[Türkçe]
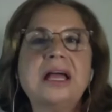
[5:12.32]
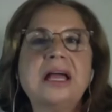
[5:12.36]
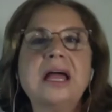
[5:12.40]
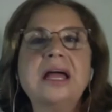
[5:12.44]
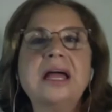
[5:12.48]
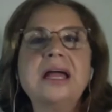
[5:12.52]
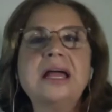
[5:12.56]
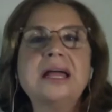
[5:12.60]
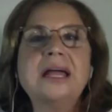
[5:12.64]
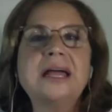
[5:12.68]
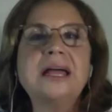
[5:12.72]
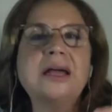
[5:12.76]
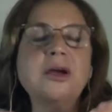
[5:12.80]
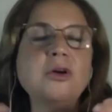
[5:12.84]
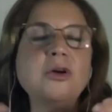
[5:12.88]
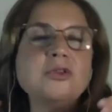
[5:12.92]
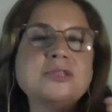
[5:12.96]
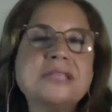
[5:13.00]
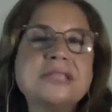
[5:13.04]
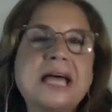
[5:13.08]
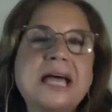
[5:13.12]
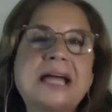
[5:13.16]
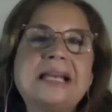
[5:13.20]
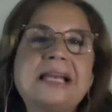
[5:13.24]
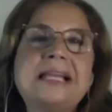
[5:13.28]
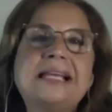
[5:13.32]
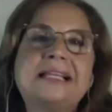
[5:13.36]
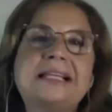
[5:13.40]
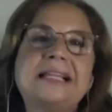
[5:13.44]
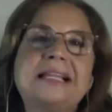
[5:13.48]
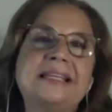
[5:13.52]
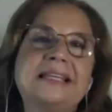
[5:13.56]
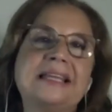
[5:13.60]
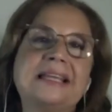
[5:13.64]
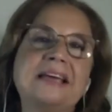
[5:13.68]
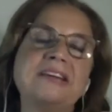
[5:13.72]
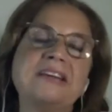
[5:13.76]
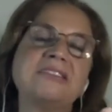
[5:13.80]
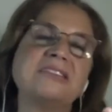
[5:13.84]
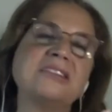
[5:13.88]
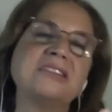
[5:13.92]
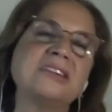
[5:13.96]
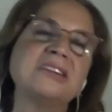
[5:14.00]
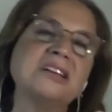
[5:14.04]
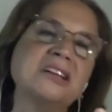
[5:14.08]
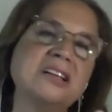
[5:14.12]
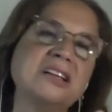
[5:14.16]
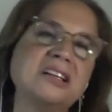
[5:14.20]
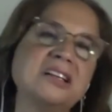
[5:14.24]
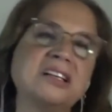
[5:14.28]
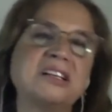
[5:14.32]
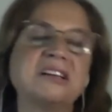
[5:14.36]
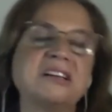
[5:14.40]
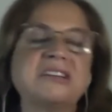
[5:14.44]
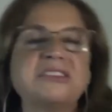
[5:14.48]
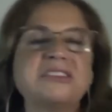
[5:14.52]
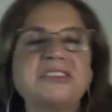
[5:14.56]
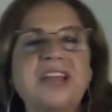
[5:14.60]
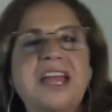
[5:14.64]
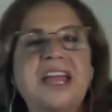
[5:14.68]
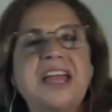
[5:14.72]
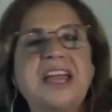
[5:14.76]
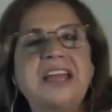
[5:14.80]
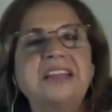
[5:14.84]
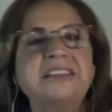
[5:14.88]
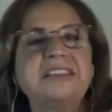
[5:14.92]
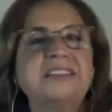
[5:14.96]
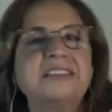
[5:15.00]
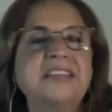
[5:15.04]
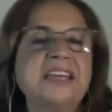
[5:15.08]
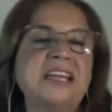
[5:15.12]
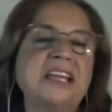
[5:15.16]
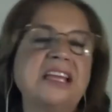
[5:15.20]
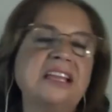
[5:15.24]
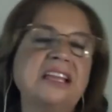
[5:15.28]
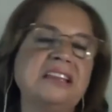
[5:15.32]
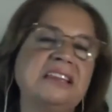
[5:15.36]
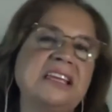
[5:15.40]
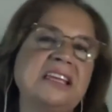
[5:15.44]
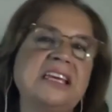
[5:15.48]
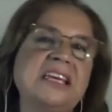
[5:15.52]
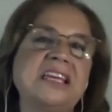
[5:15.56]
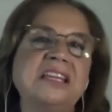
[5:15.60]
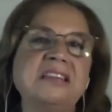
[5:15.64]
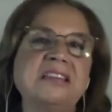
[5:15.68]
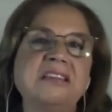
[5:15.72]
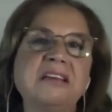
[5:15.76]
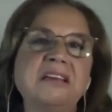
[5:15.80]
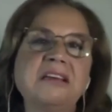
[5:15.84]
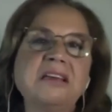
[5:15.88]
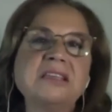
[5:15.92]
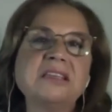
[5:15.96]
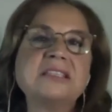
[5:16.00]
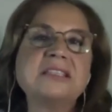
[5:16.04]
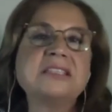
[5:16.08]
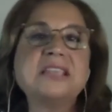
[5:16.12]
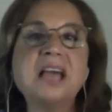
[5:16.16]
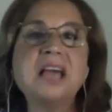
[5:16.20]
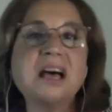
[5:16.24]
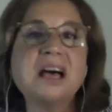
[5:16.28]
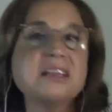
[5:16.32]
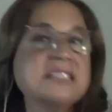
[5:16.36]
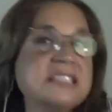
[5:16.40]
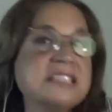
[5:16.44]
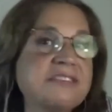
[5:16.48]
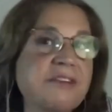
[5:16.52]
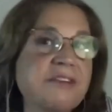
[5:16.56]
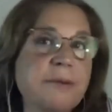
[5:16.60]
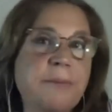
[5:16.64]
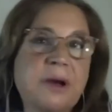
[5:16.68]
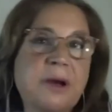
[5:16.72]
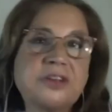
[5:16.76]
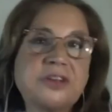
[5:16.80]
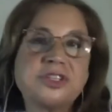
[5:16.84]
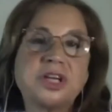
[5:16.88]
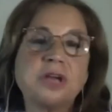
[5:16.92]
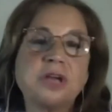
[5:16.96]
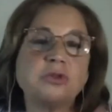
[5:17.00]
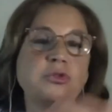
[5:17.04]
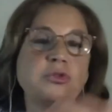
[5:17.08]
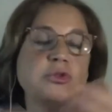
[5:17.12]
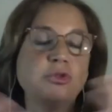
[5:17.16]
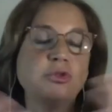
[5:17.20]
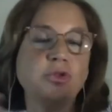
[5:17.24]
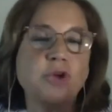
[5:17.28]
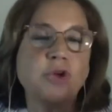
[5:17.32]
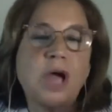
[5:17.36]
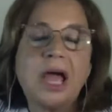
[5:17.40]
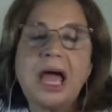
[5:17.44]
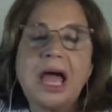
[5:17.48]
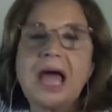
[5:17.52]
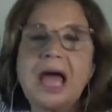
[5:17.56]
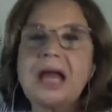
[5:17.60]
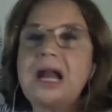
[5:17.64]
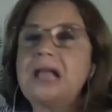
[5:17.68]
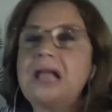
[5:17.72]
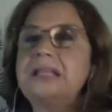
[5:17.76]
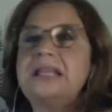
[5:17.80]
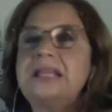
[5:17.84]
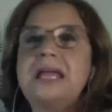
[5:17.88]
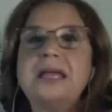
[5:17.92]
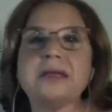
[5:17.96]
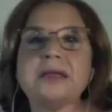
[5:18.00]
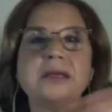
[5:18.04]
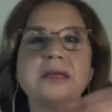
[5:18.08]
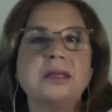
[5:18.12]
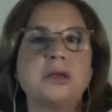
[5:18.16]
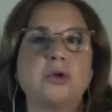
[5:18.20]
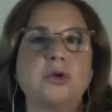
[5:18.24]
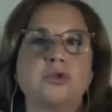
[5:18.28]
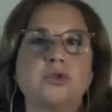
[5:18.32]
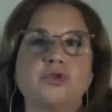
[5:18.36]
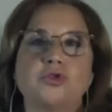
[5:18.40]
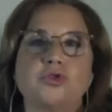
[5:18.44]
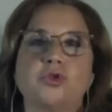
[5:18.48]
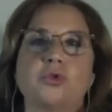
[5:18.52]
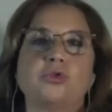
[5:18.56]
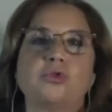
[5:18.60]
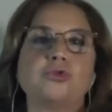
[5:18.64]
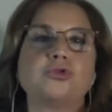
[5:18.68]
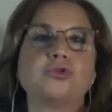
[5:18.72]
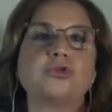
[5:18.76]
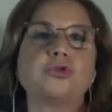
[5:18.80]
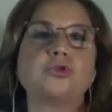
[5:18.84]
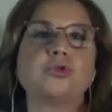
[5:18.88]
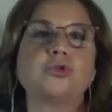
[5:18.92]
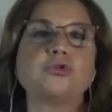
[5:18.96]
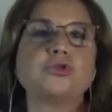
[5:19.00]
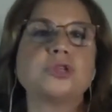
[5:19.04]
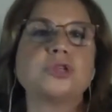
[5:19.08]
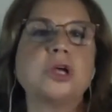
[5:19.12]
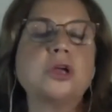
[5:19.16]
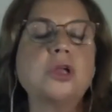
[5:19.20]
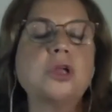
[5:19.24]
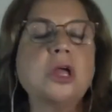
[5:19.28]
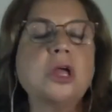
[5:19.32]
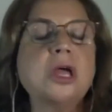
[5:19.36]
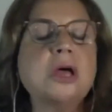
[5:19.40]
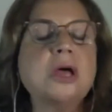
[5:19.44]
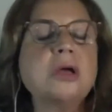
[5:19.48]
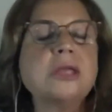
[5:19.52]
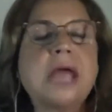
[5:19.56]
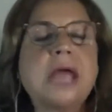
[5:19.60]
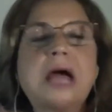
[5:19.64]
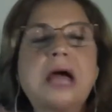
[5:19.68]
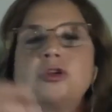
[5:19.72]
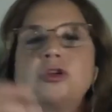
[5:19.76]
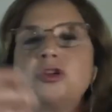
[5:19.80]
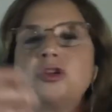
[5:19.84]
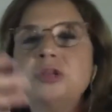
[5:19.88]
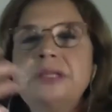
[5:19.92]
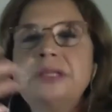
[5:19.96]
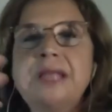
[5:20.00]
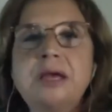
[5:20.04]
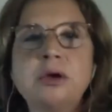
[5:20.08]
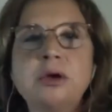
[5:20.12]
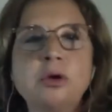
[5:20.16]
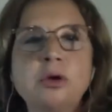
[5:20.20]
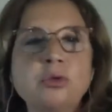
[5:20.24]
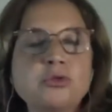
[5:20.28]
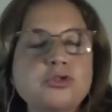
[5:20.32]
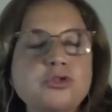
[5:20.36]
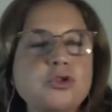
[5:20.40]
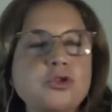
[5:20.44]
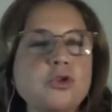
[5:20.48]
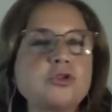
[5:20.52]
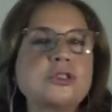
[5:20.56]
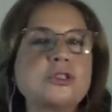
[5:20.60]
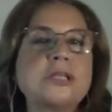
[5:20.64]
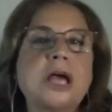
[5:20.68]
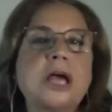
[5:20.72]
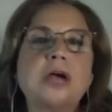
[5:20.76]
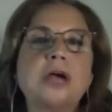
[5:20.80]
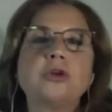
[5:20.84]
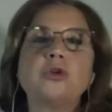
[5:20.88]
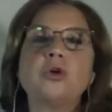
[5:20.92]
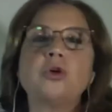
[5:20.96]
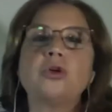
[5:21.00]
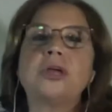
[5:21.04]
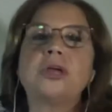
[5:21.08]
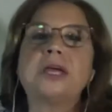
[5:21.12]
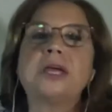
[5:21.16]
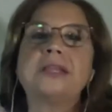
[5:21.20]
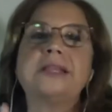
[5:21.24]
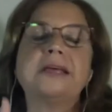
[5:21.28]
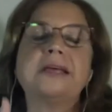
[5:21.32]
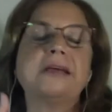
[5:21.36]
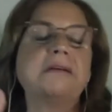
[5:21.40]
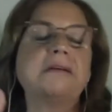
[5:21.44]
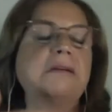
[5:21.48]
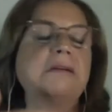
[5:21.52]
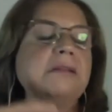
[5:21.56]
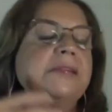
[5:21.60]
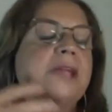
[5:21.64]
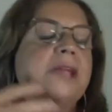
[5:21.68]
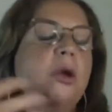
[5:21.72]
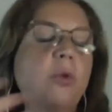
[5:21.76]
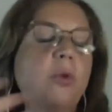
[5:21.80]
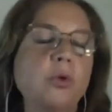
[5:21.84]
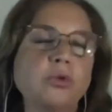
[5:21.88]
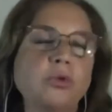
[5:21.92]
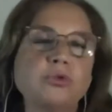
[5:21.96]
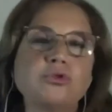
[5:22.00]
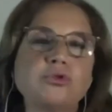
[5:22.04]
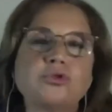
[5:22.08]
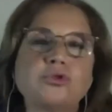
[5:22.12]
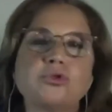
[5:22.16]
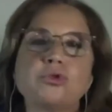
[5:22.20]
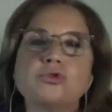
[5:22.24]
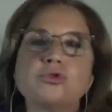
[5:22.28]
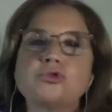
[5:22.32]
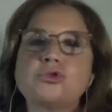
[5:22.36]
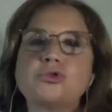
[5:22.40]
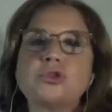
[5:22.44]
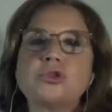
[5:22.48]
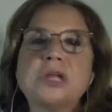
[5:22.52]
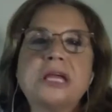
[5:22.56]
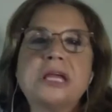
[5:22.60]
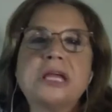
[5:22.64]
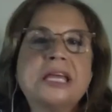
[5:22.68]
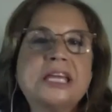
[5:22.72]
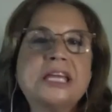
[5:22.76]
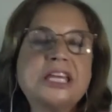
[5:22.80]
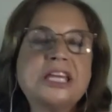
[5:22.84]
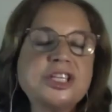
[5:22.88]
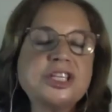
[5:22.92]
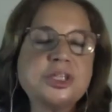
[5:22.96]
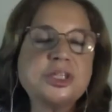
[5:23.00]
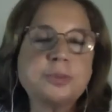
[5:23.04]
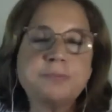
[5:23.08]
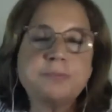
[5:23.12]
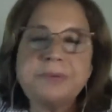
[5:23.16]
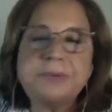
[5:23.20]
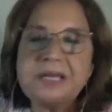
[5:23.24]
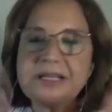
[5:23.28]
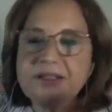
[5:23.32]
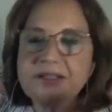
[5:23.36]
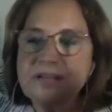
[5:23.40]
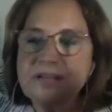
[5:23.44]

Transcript: e, özellikle de ırk, renk, dil, din, siyasi ve başka türlü her, ne görüş olursa olsun, yani e, sosyal kökeni ne olursa olsun hiçbir